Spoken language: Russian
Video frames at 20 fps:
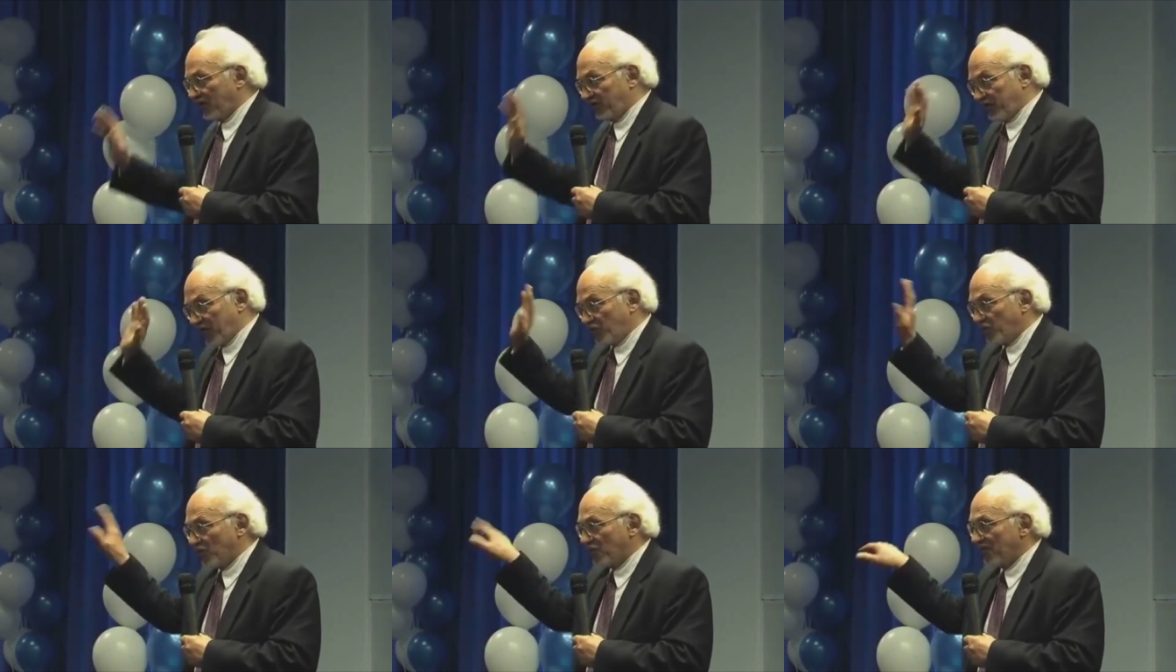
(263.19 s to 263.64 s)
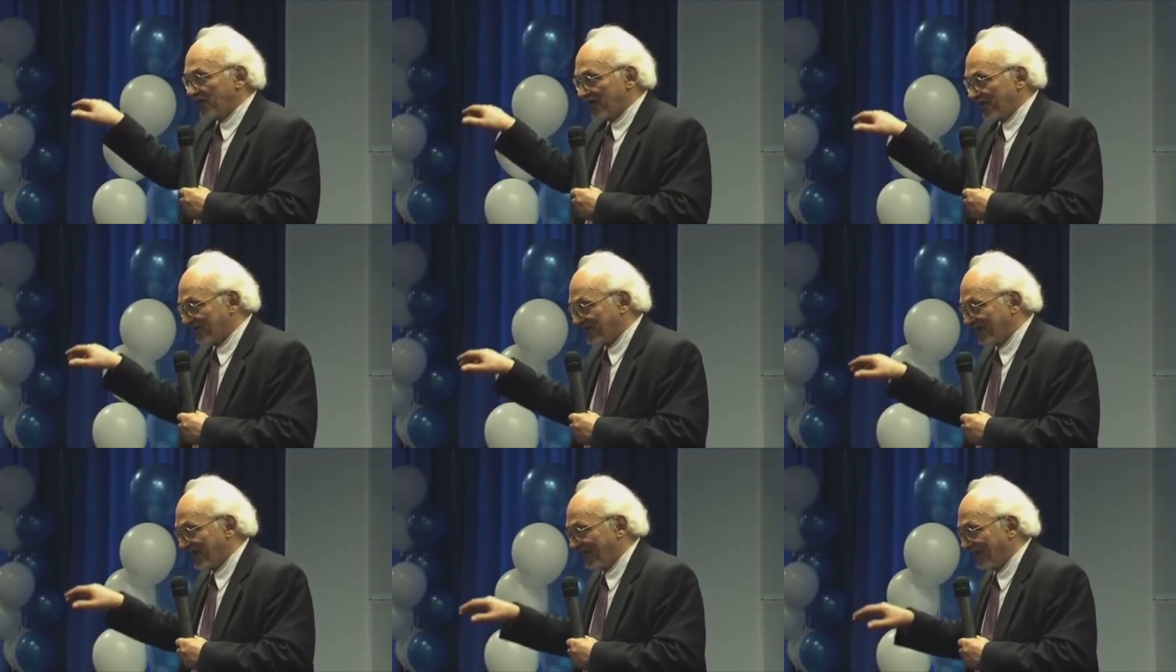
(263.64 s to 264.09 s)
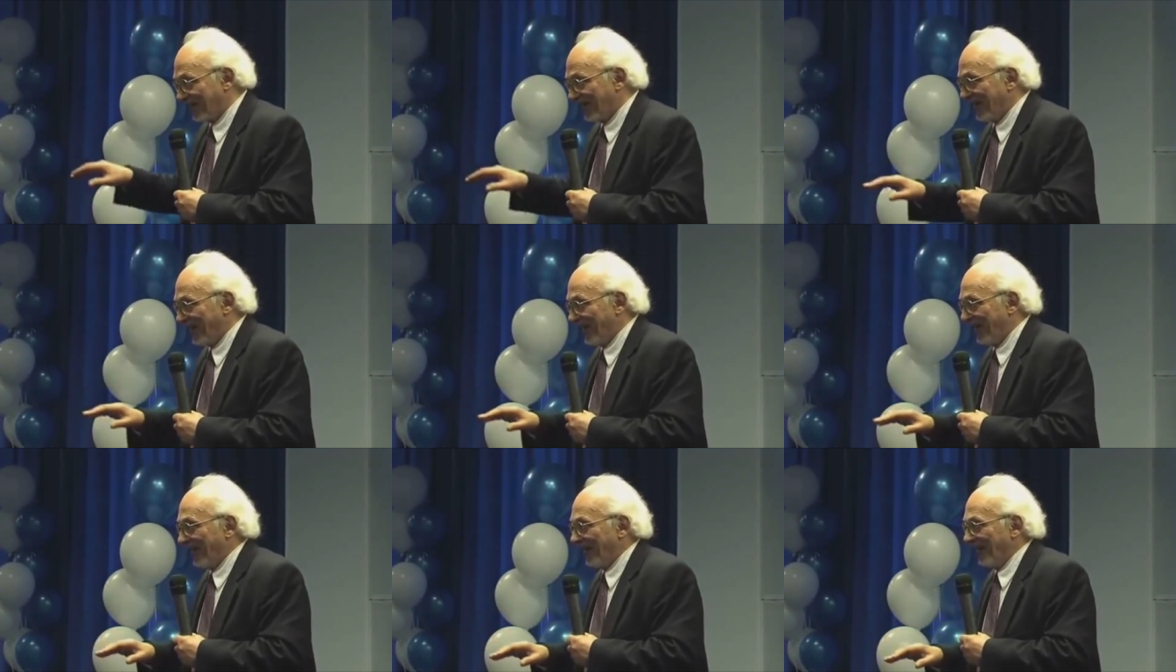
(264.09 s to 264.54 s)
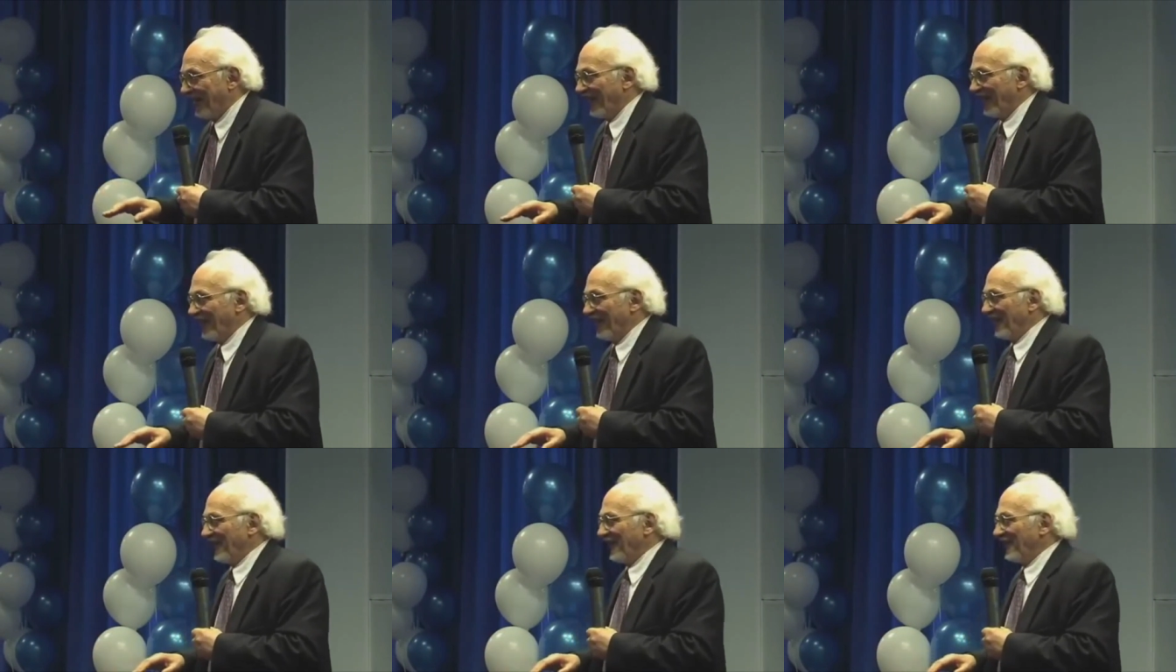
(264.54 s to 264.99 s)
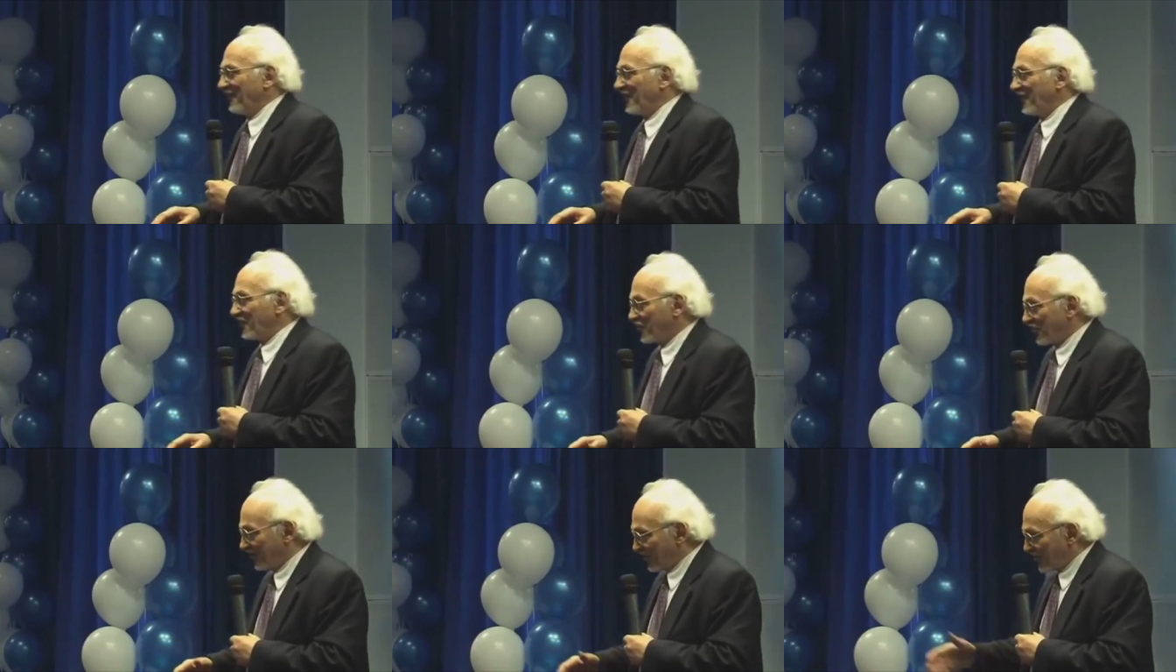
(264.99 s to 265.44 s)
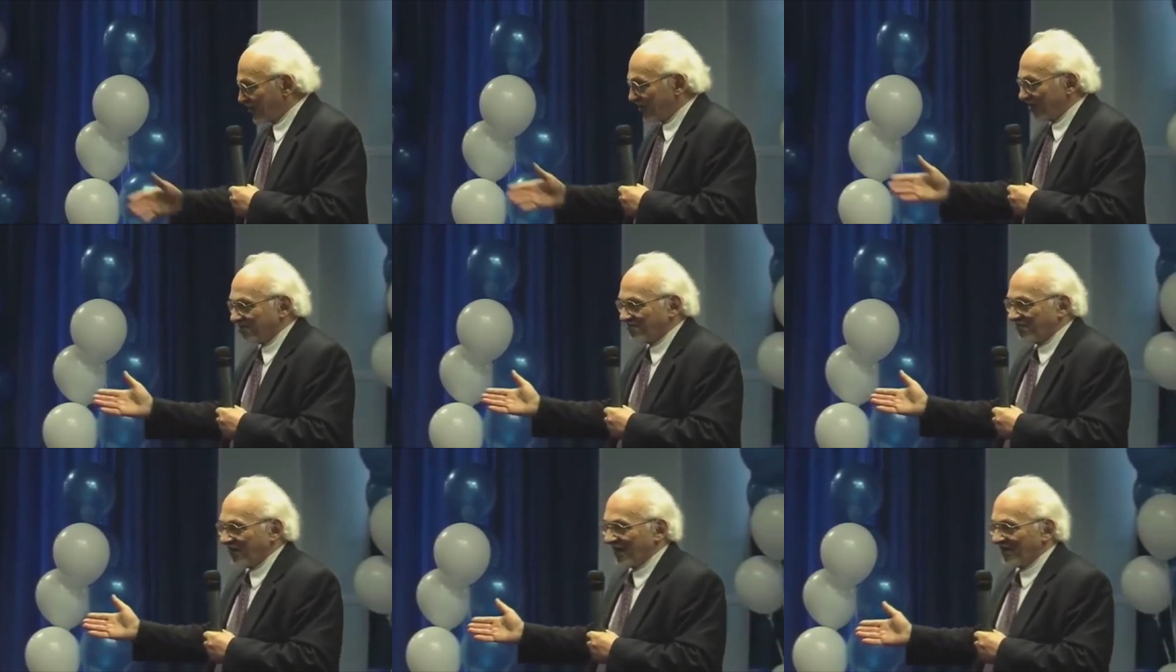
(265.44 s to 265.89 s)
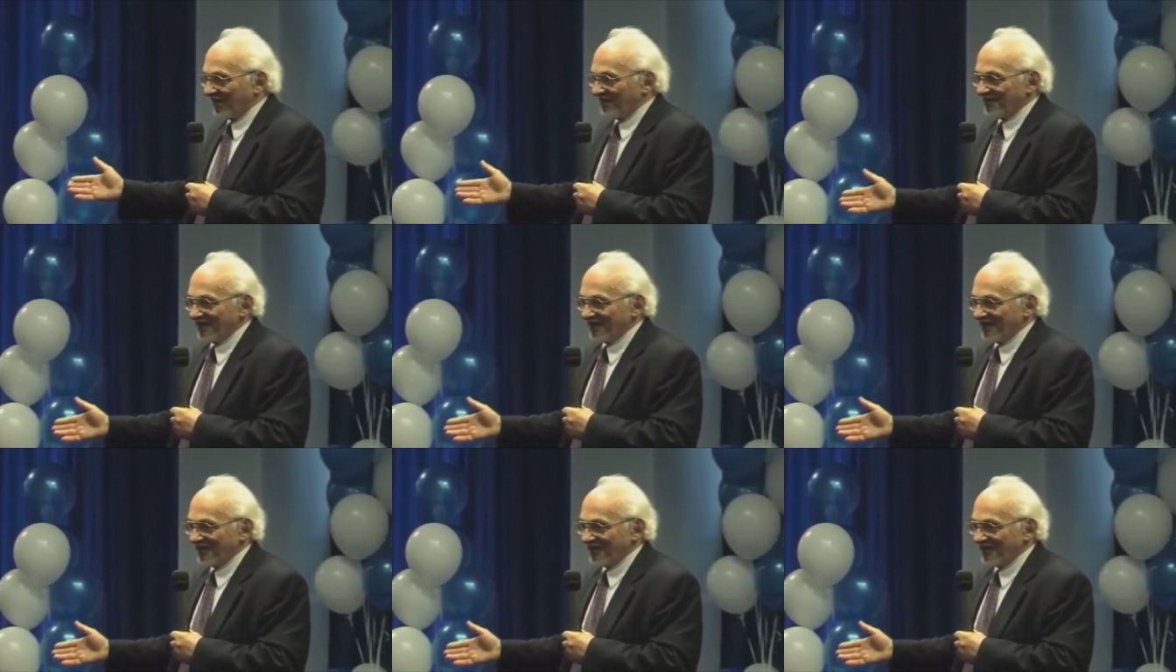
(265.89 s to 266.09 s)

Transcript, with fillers: их потом резали. что даже эксперимент...